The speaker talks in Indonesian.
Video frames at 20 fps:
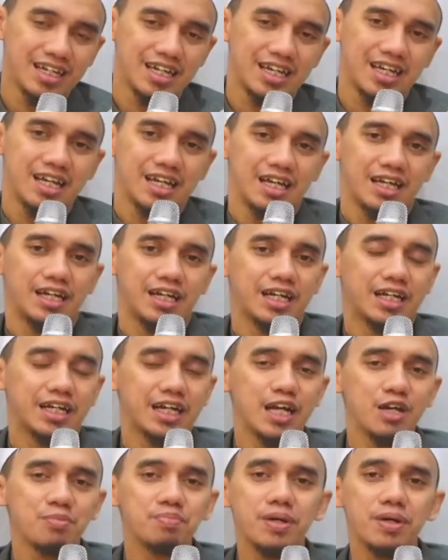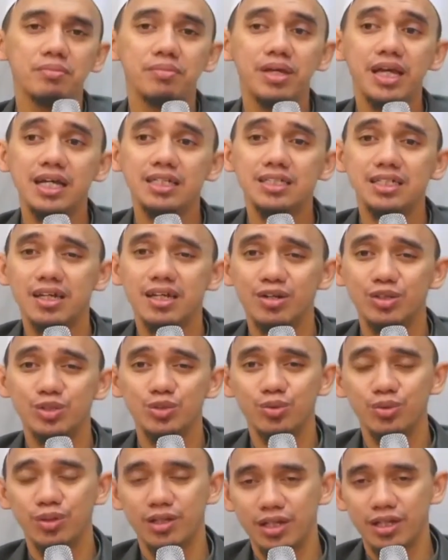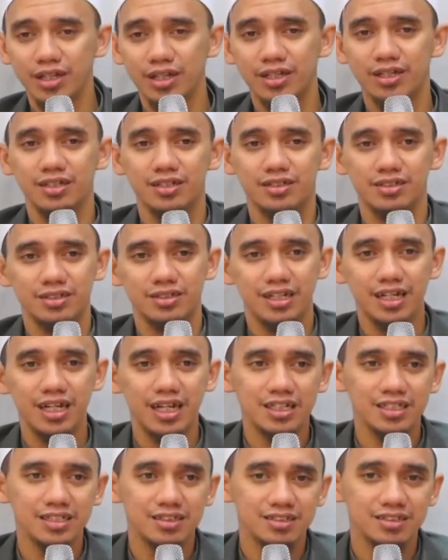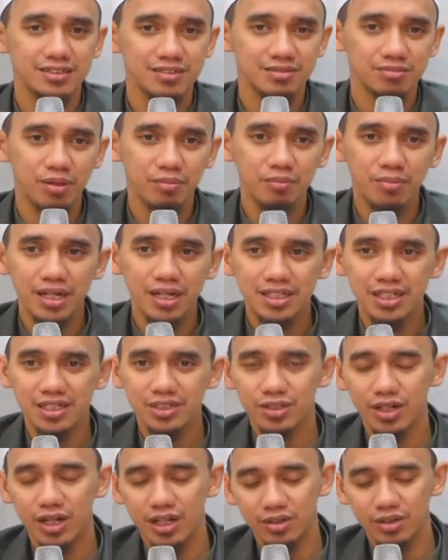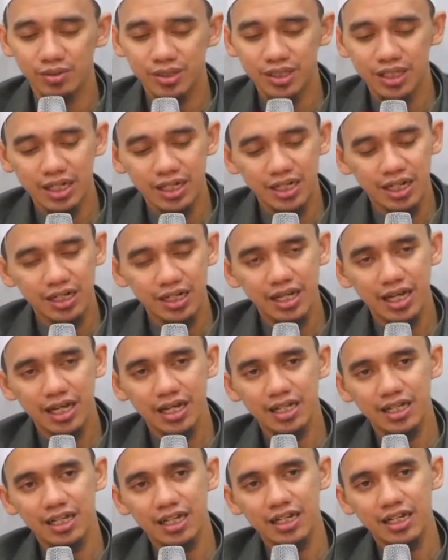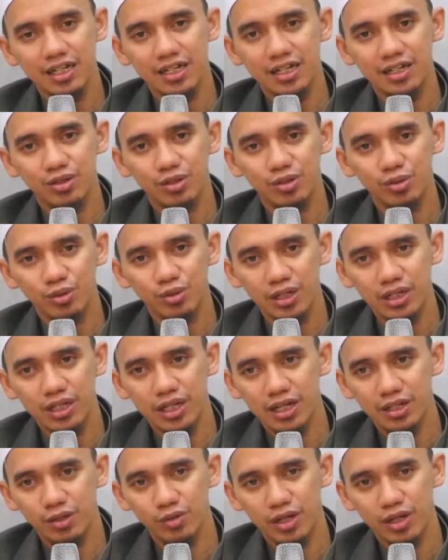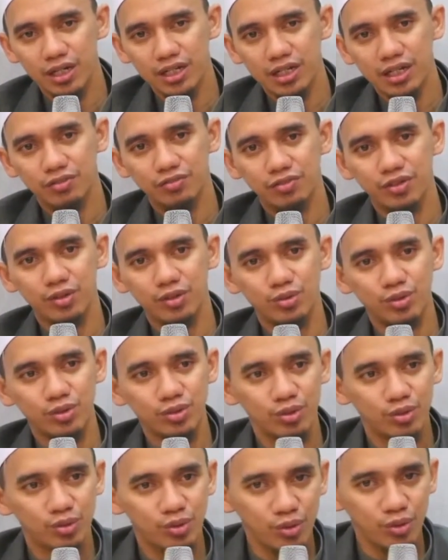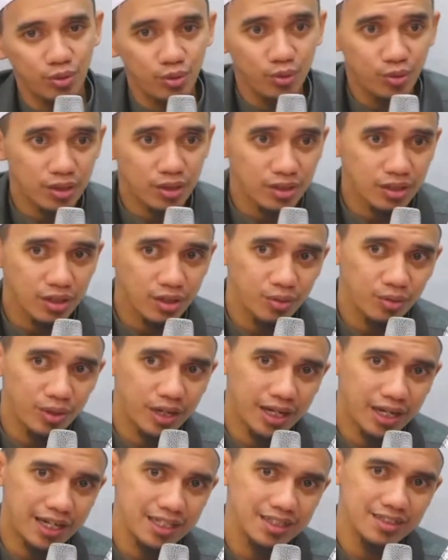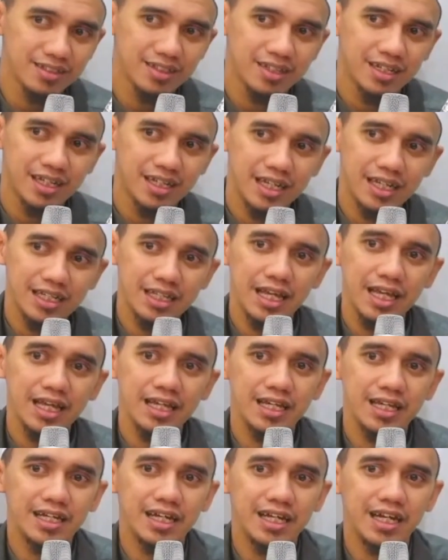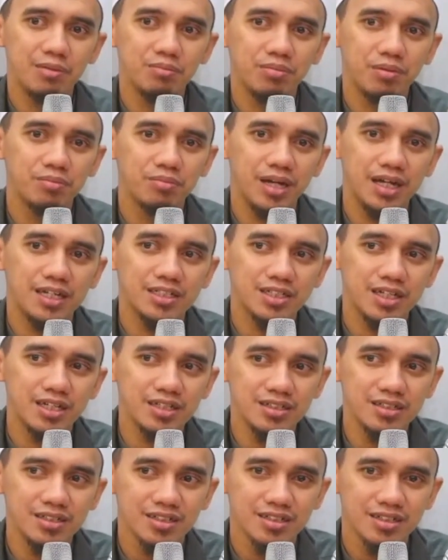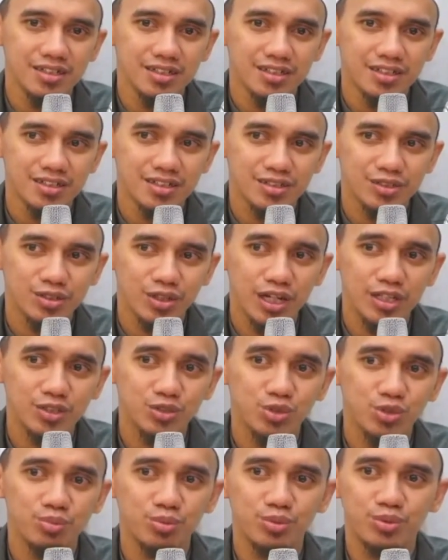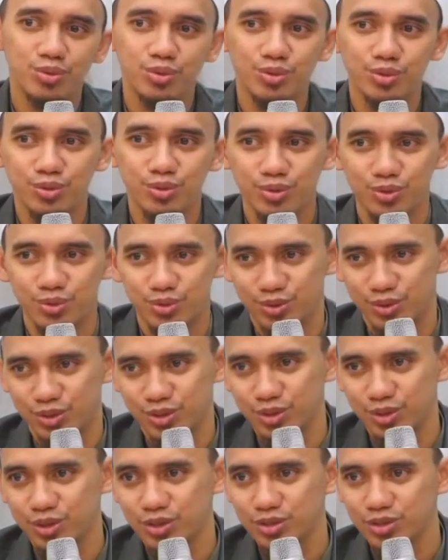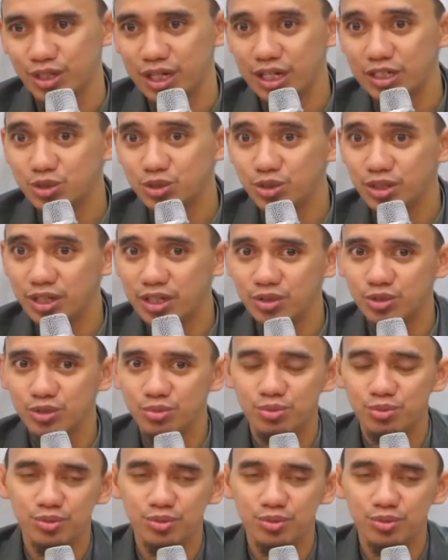Nah, kenapa biasa Rasulullah dengan membaca salat witir dan diakhiri dengan qul ya ayyuhal kafirun qul huwallahu ahad kita ingat dalam pembahasan salat subuh salat sunnah subuh